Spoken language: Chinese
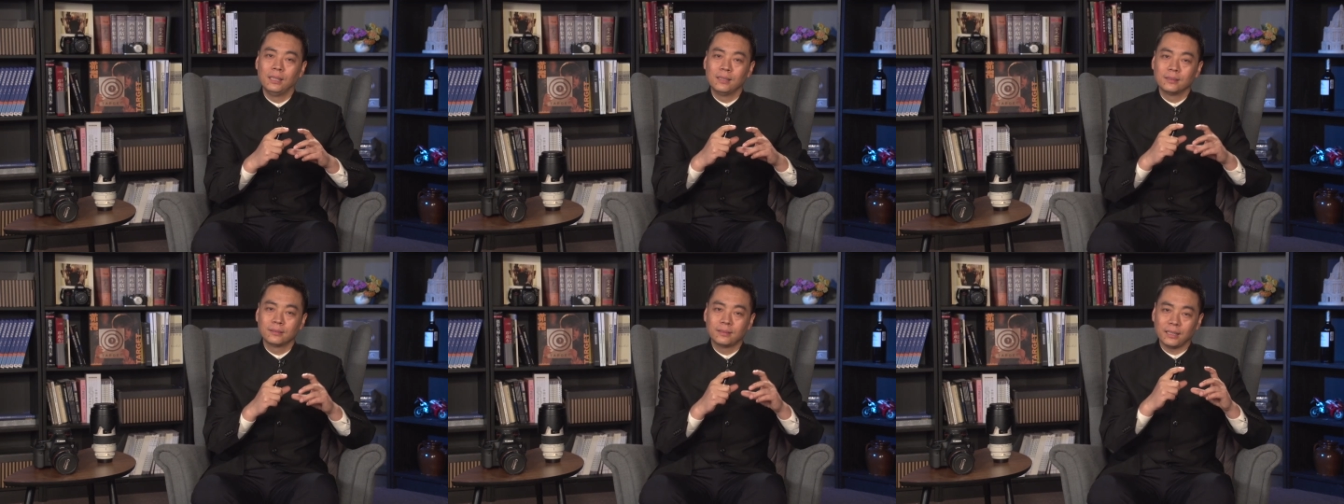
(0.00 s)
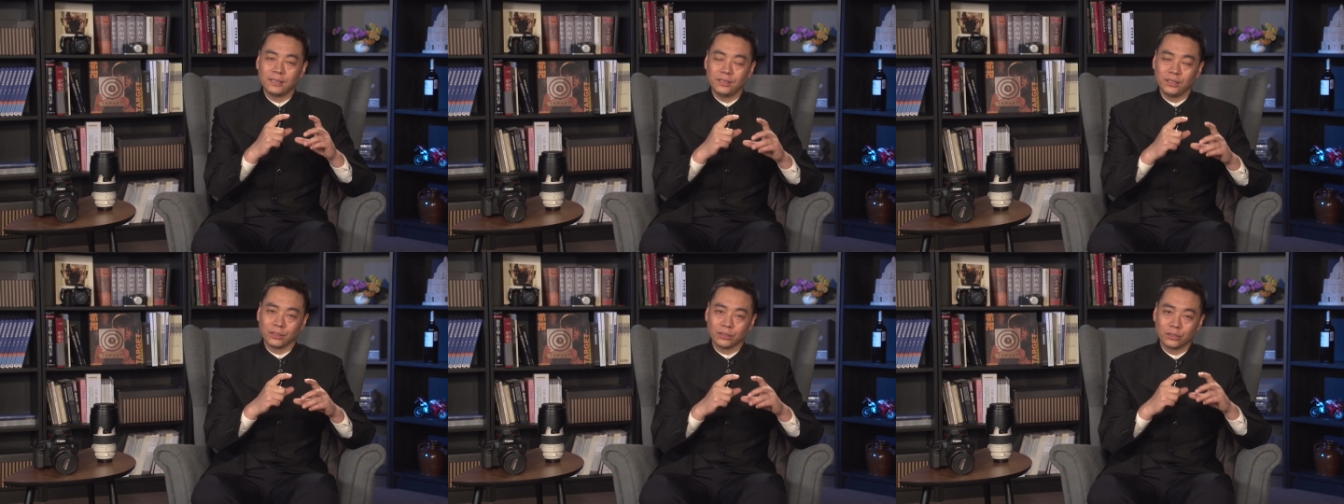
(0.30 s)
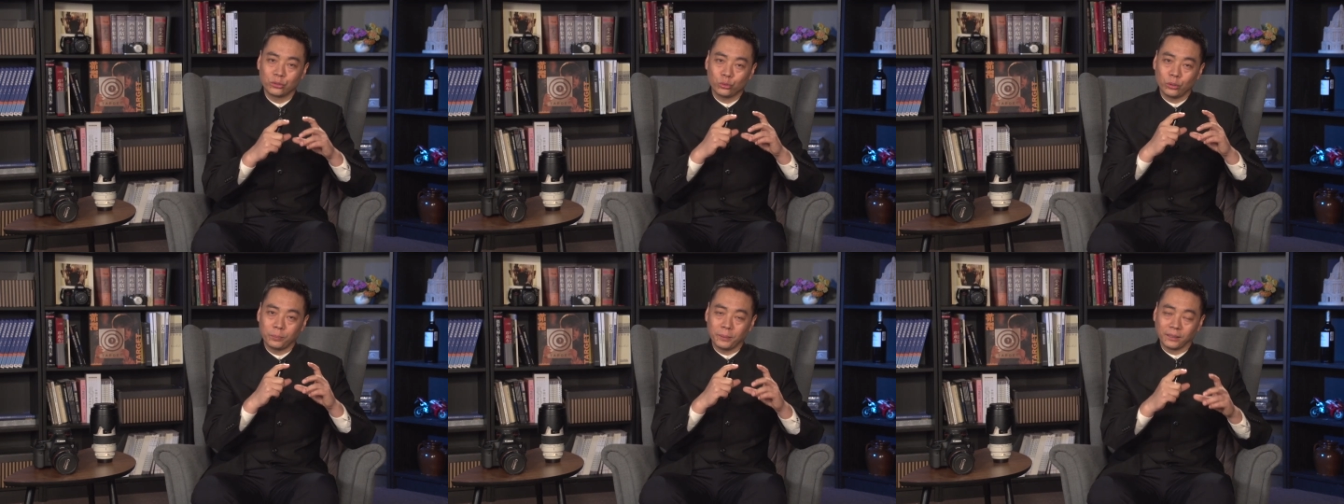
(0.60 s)
在影
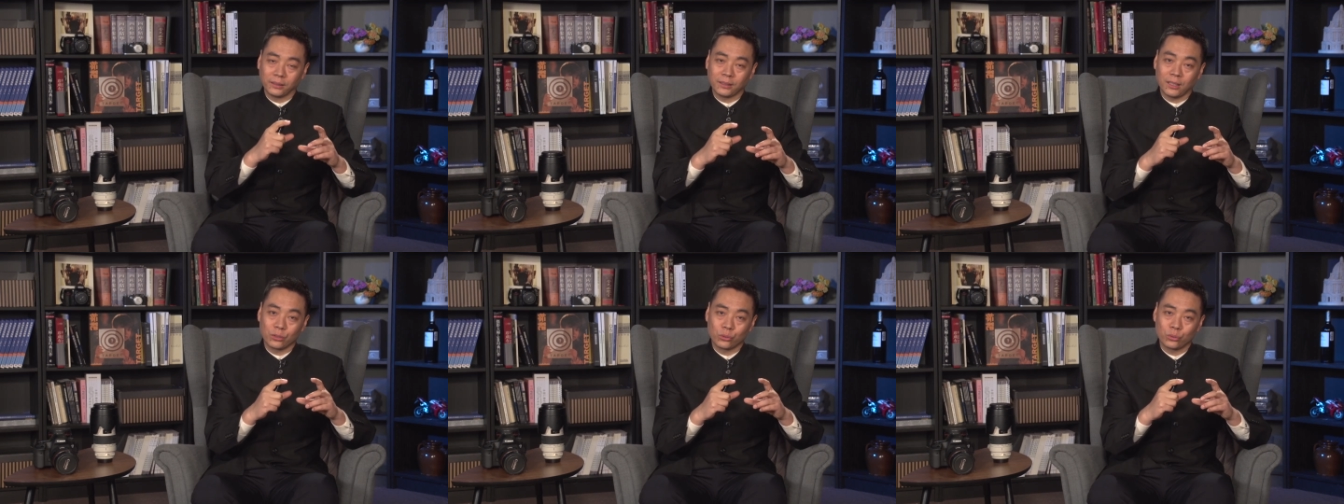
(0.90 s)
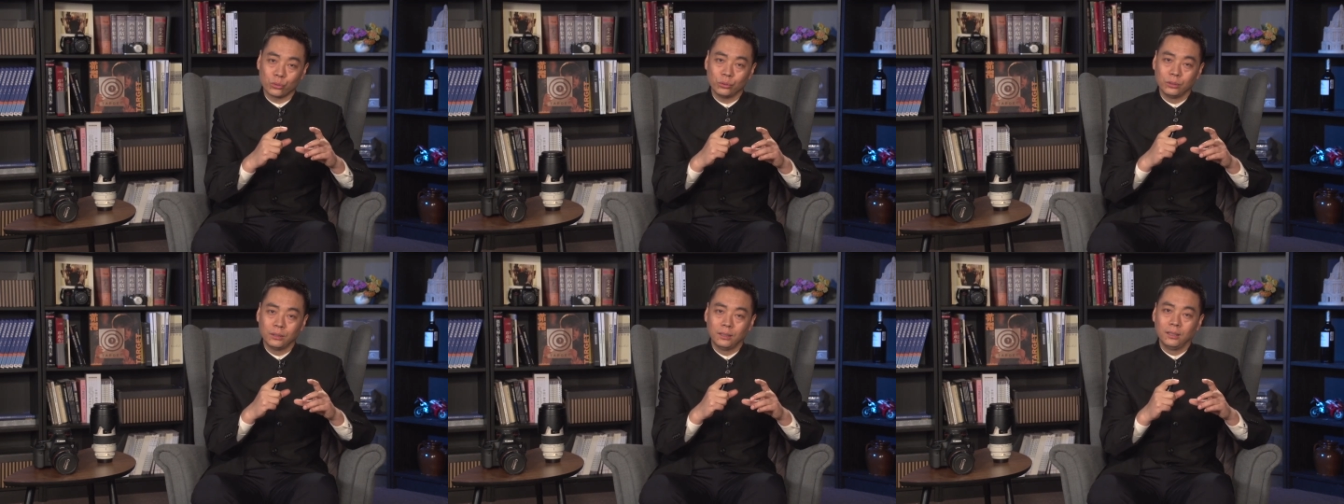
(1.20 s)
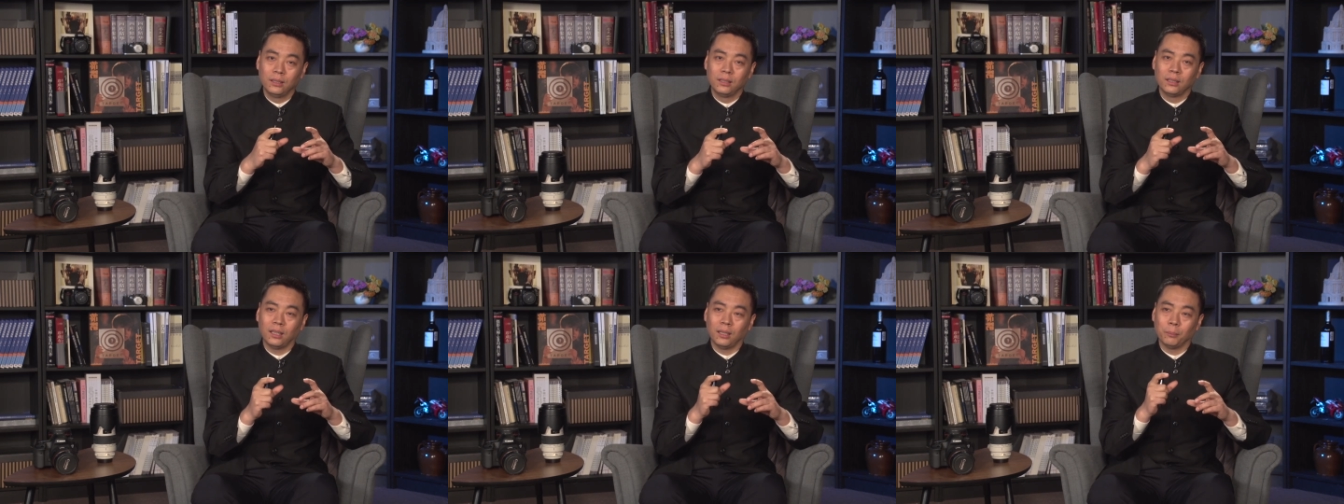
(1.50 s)
视作品当中
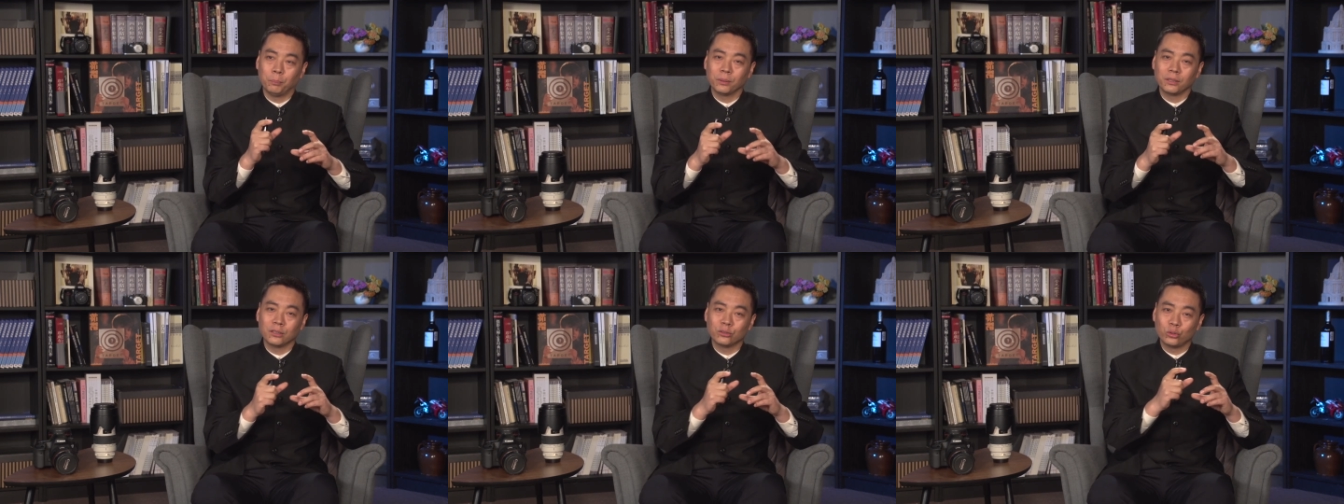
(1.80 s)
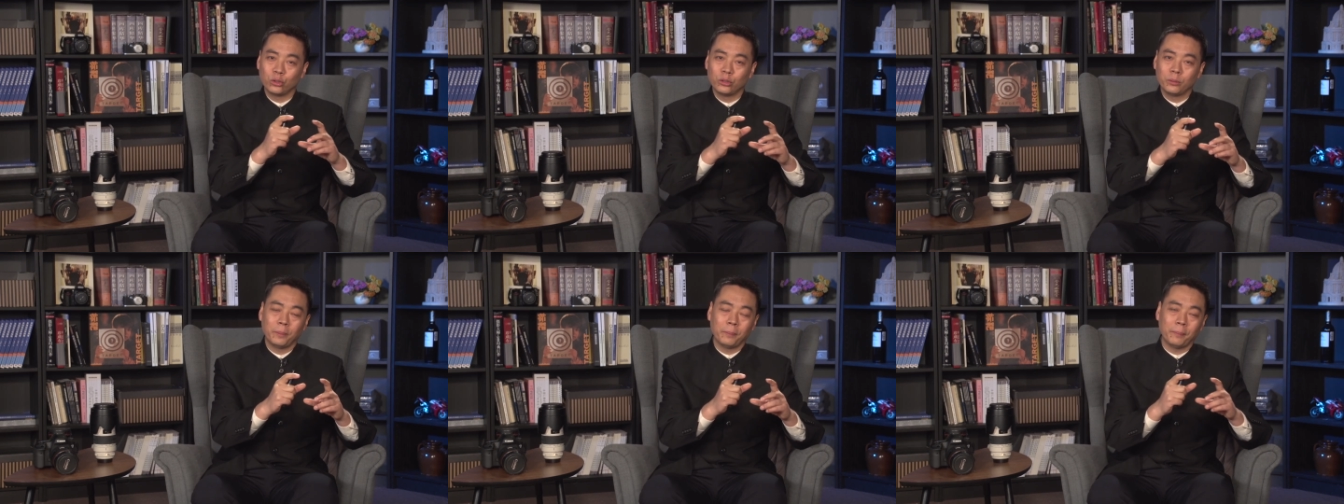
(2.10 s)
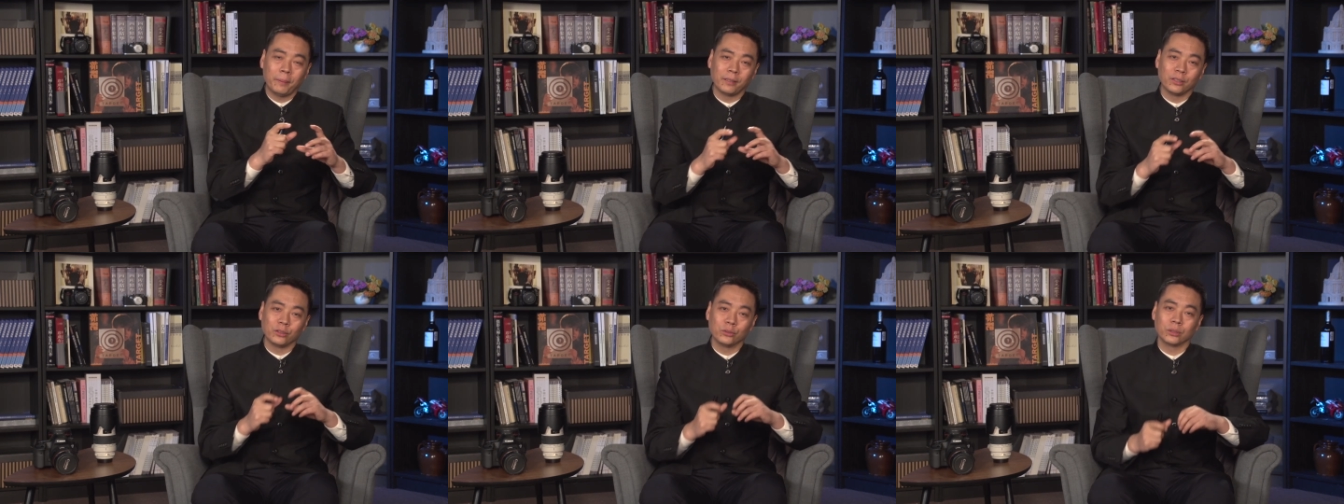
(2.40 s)
啊，不能随随便
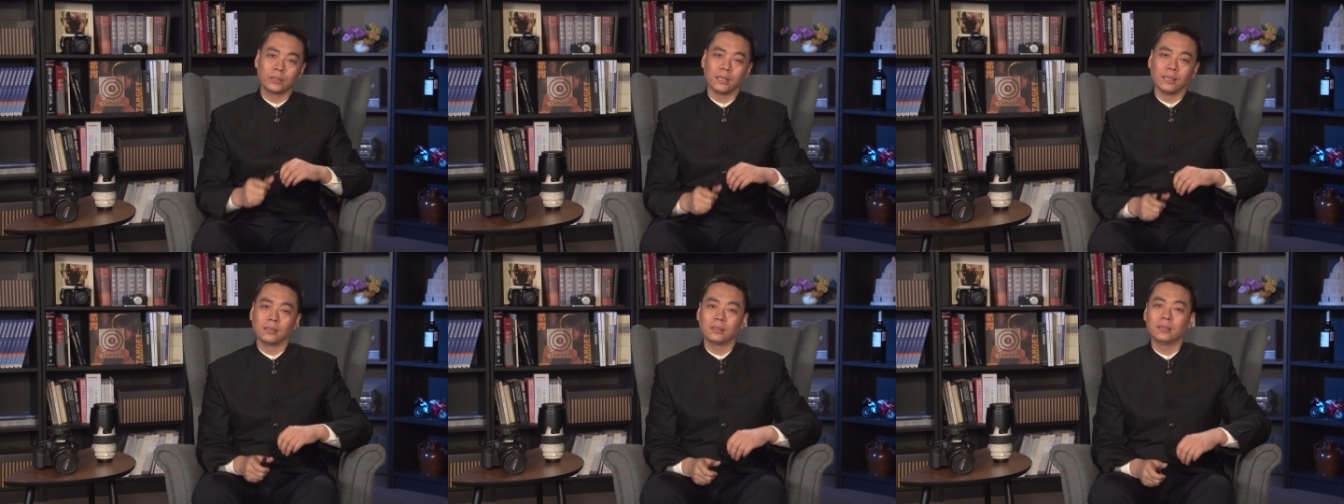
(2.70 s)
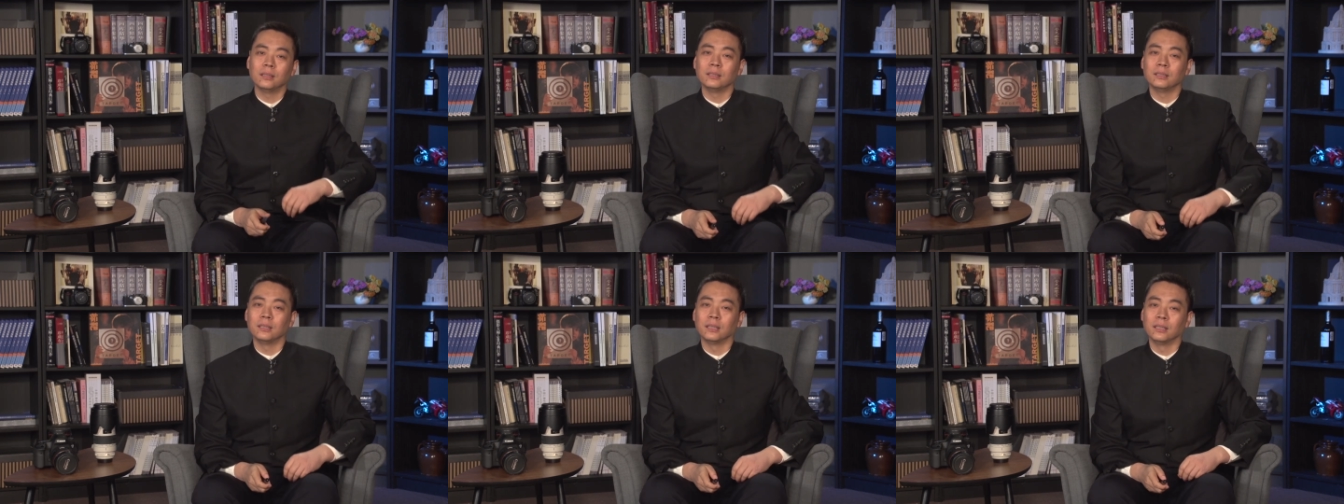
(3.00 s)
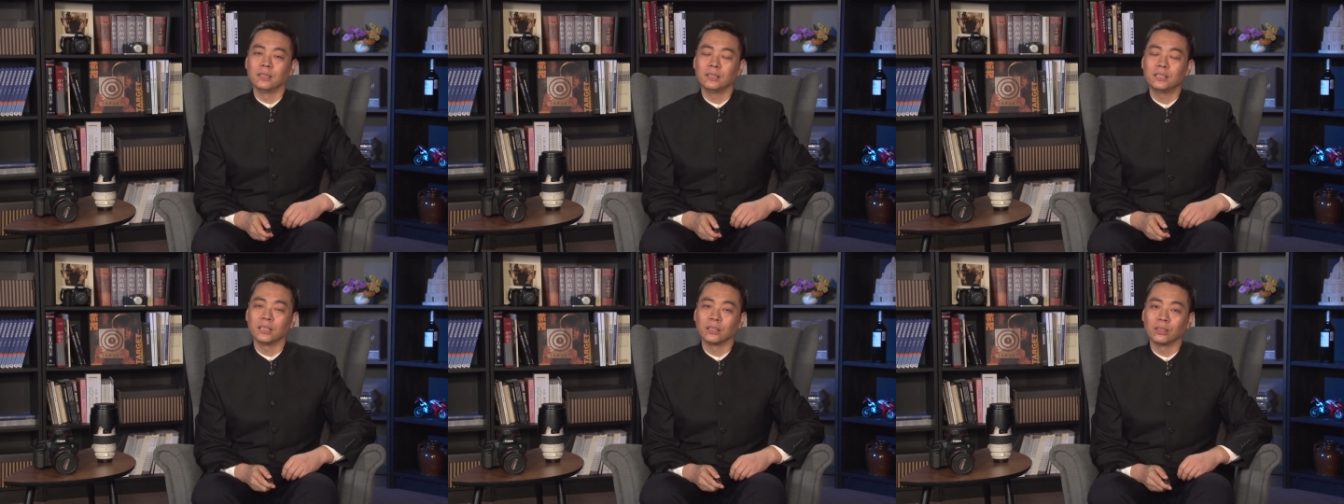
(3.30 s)
便的就给特写
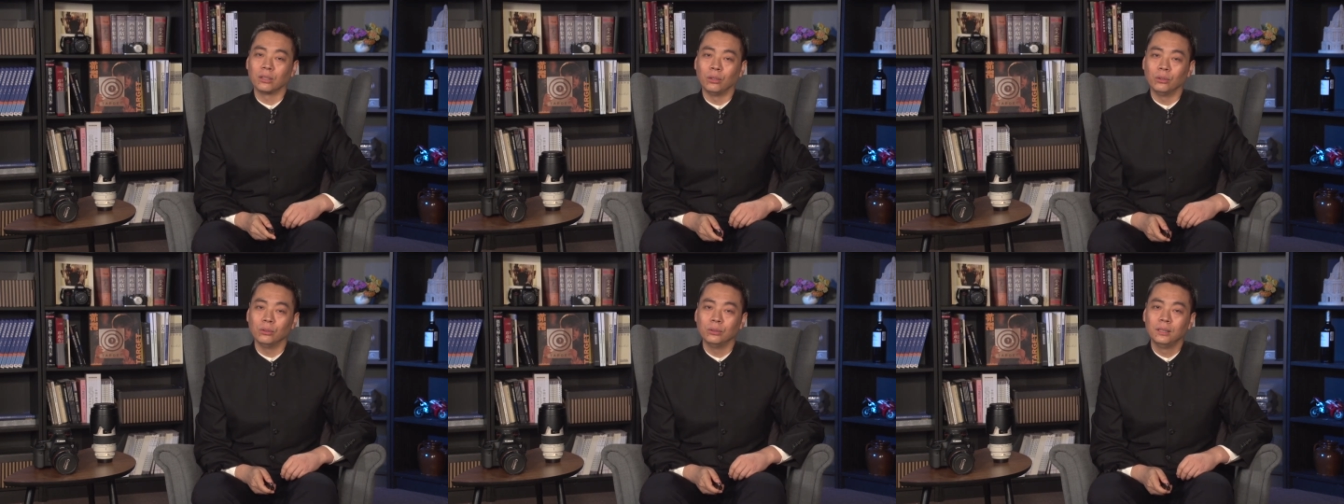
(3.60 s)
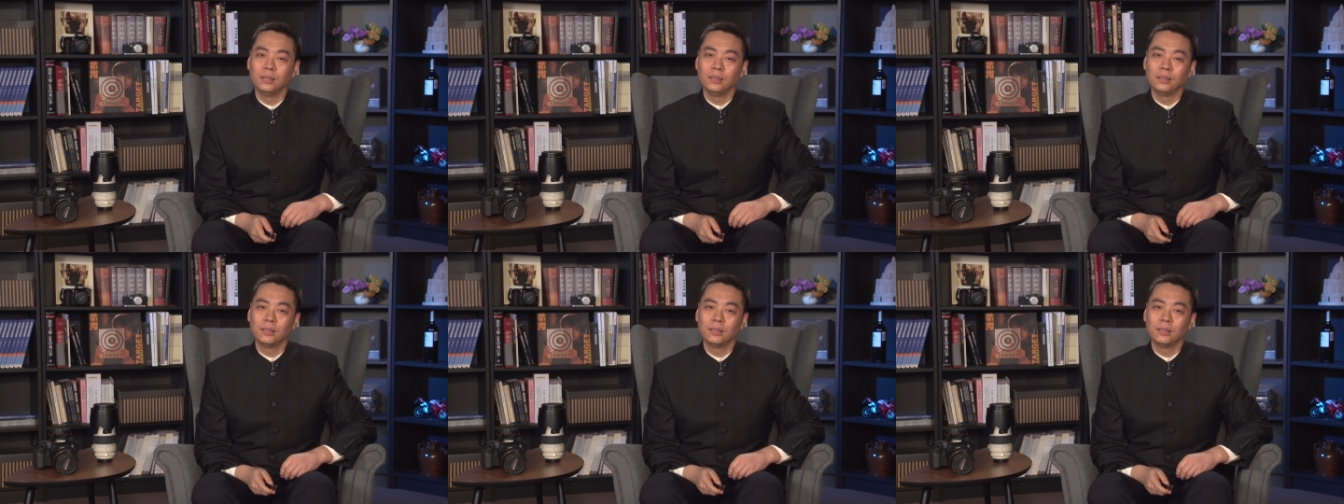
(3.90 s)
的镜头。